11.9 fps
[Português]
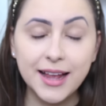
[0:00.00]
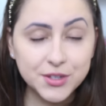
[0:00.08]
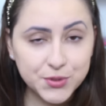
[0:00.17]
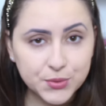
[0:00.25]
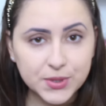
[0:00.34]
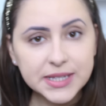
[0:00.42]

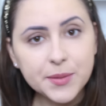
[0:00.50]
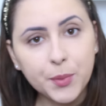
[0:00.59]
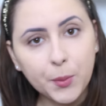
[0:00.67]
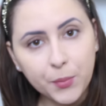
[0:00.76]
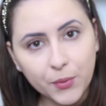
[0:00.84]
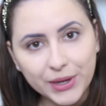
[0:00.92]
As duas se
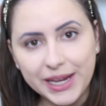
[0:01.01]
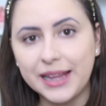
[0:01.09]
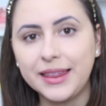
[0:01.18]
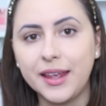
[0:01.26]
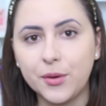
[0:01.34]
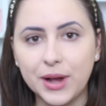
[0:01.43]
propõem
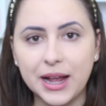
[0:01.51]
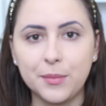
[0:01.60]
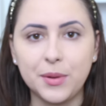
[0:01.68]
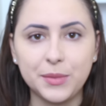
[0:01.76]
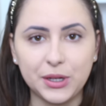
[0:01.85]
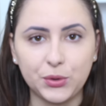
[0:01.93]
a ter o
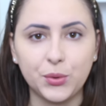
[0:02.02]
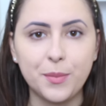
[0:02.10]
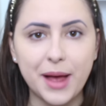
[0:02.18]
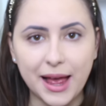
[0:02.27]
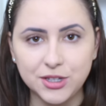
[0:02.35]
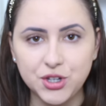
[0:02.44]
acabamento
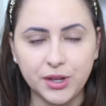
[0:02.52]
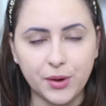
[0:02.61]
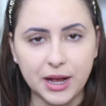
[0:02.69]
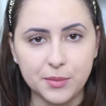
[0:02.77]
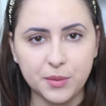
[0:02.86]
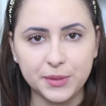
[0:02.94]
mate, ter um
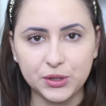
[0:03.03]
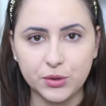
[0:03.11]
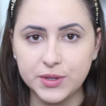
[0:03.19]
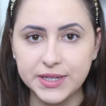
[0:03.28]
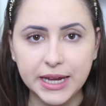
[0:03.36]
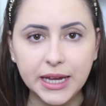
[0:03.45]

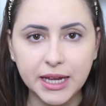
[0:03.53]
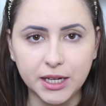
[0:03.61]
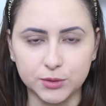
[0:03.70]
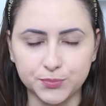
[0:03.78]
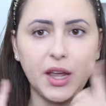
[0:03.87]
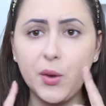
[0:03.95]
acabamento
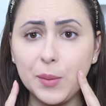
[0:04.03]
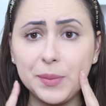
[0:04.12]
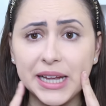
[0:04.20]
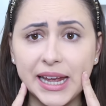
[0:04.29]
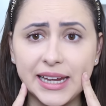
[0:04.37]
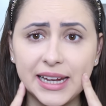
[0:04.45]
sequinho. Eu
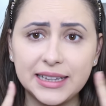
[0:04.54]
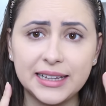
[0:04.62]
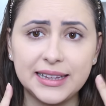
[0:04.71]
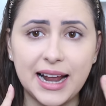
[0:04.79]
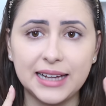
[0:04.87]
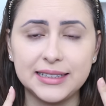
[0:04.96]
apliquei a da
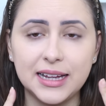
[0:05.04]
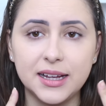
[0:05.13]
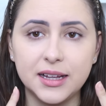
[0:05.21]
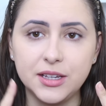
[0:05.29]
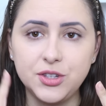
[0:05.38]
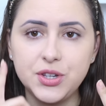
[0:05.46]
Tracta
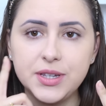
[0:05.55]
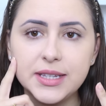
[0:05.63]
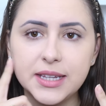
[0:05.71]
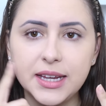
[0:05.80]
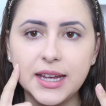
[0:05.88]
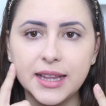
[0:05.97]

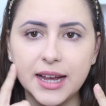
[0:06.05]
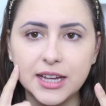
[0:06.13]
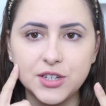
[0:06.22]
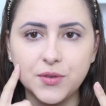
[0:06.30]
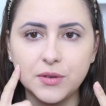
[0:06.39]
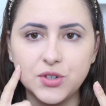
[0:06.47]
antes e a da
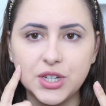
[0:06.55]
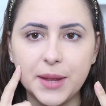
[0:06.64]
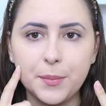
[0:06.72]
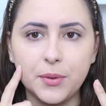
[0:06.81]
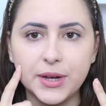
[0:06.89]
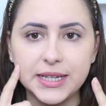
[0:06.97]
Kat Von D
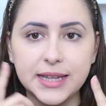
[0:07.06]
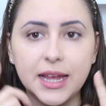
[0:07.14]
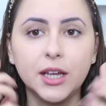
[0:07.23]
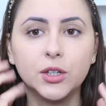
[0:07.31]
depois.